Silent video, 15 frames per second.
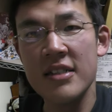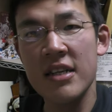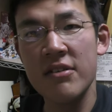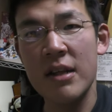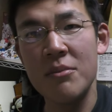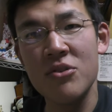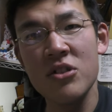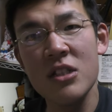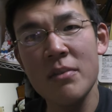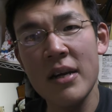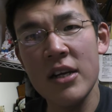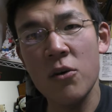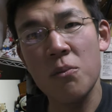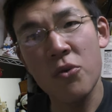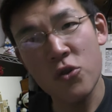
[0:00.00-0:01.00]
なので
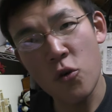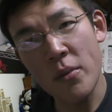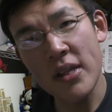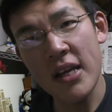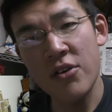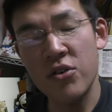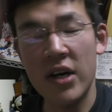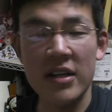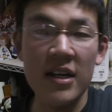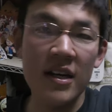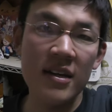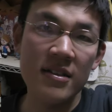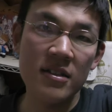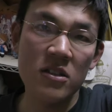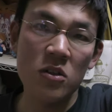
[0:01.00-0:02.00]
ブルーベリーを求めている方
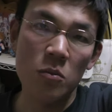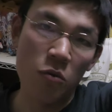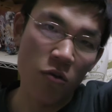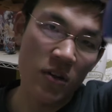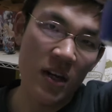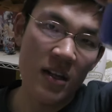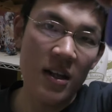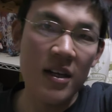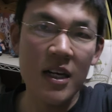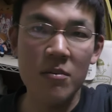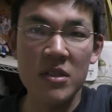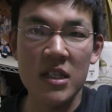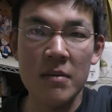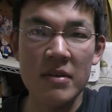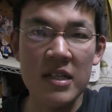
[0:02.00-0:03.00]
からすると物足りないか
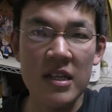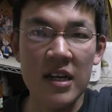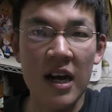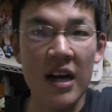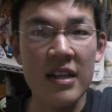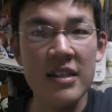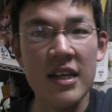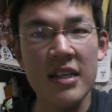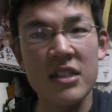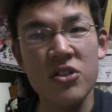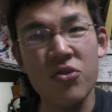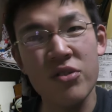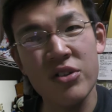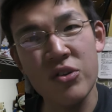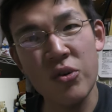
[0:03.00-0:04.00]
もしれませんが反対に
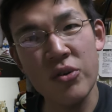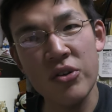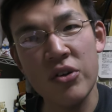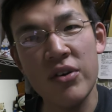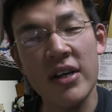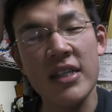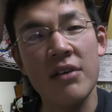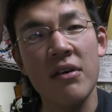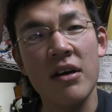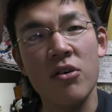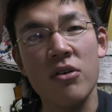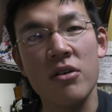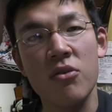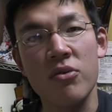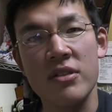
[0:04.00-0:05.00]
ちょっとという方は
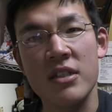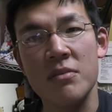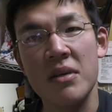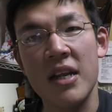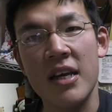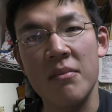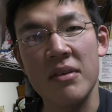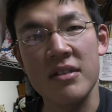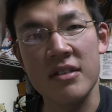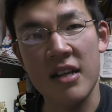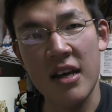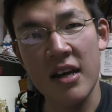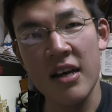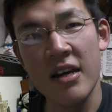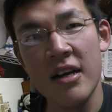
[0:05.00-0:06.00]
おすすめできます
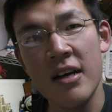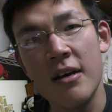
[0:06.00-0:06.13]
ね